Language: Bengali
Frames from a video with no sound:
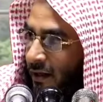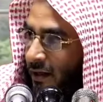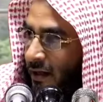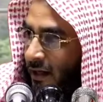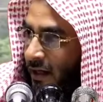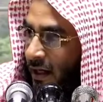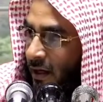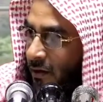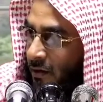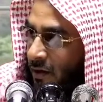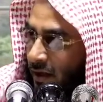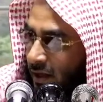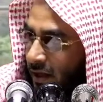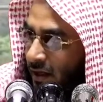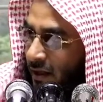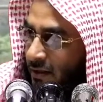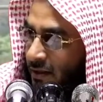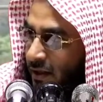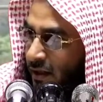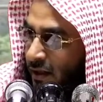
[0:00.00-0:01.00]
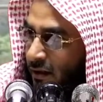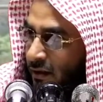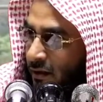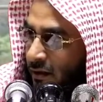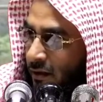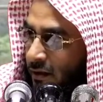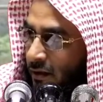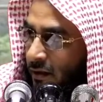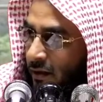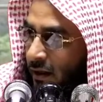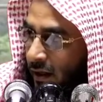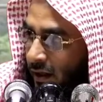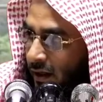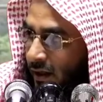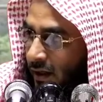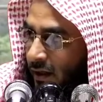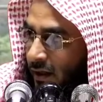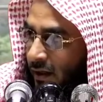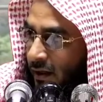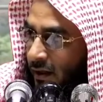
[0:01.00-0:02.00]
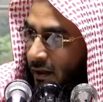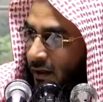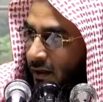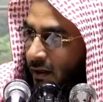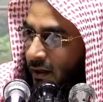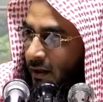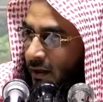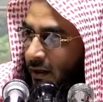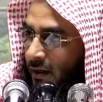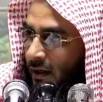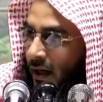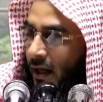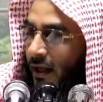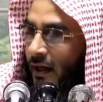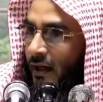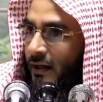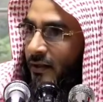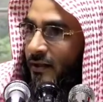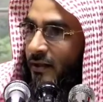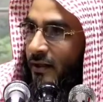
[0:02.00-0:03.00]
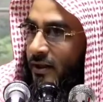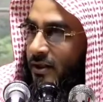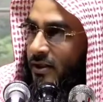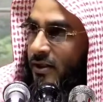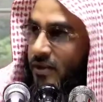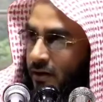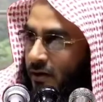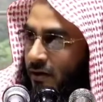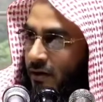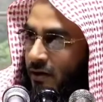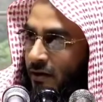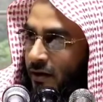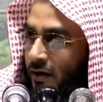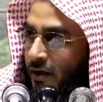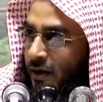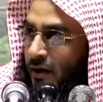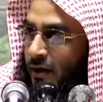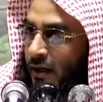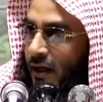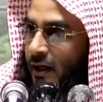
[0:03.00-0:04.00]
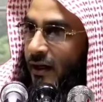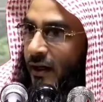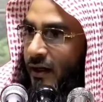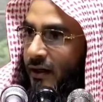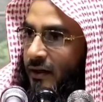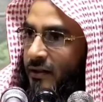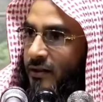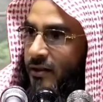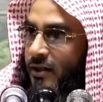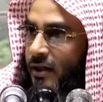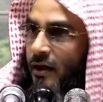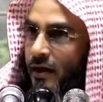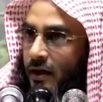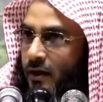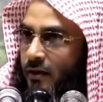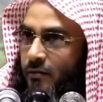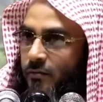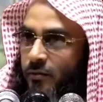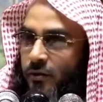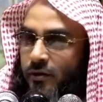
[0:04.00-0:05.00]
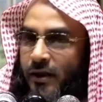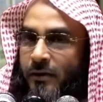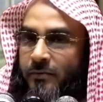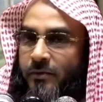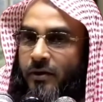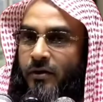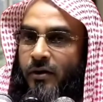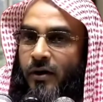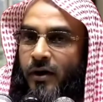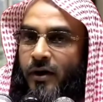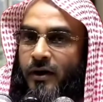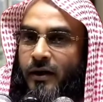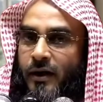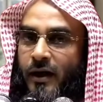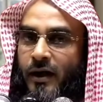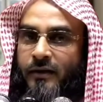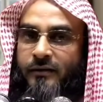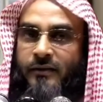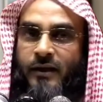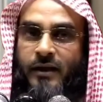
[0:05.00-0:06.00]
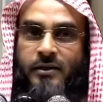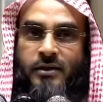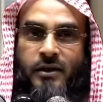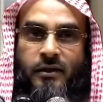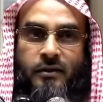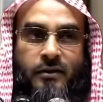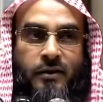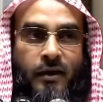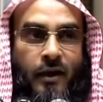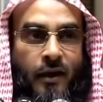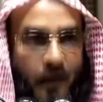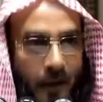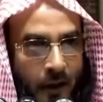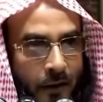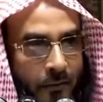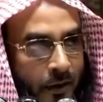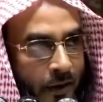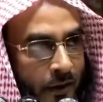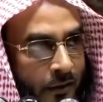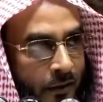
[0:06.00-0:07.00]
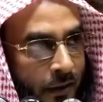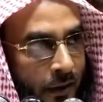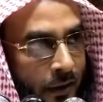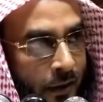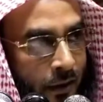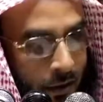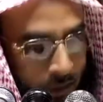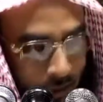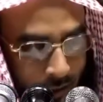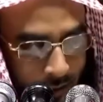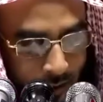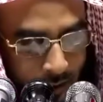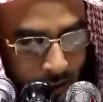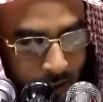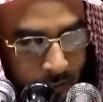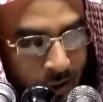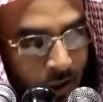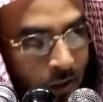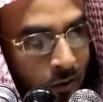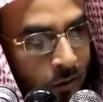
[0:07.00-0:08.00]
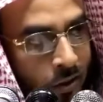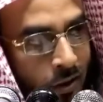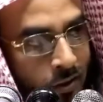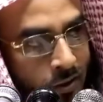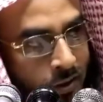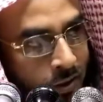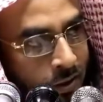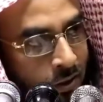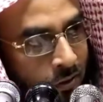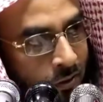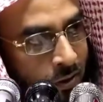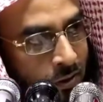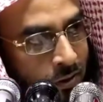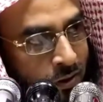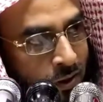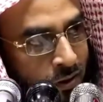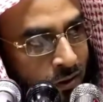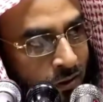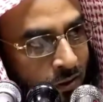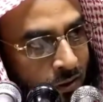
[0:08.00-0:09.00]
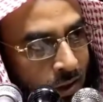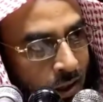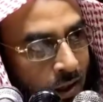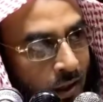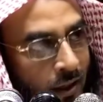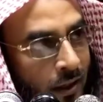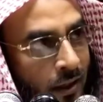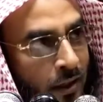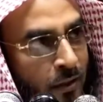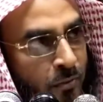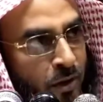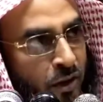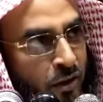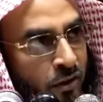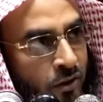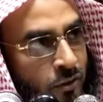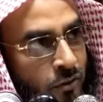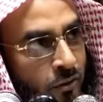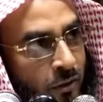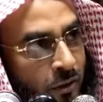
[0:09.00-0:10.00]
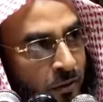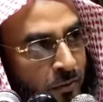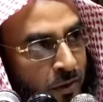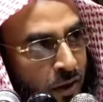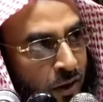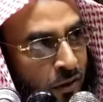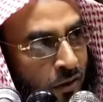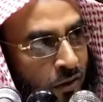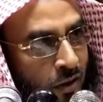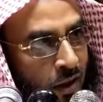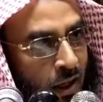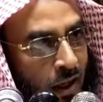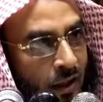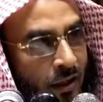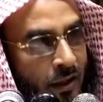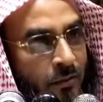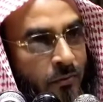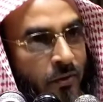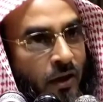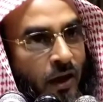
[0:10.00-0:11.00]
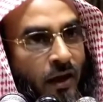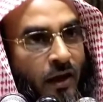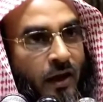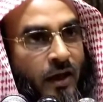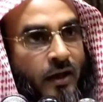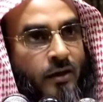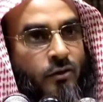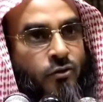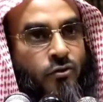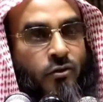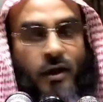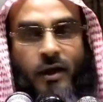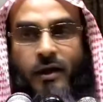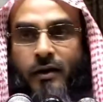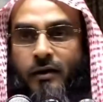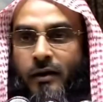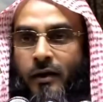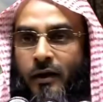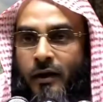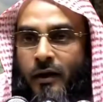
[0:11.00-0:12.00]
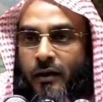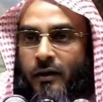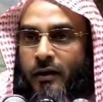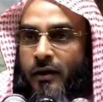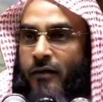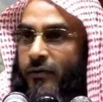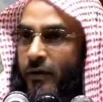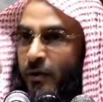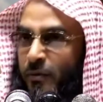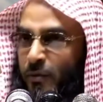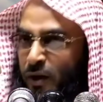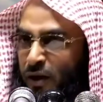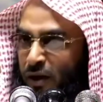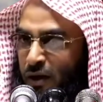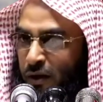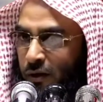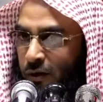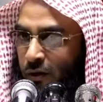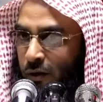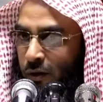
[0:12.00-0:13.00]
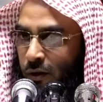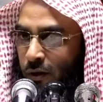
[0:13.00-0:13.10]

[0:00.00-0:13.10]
লিখেও রেখেছেন হ্যাঁ আল্লাহ সৃষ্টিও করেন আল্লাহর ইচ্ছা মোতাবেক হয় আর তার সাথে সাথে আল্লাহ আবার এই ভালো কাজের কি করেছেন আল্লাহকে মানো রসুলকে মানো আর এবং আল্লাহ রসুলের নাফারমানি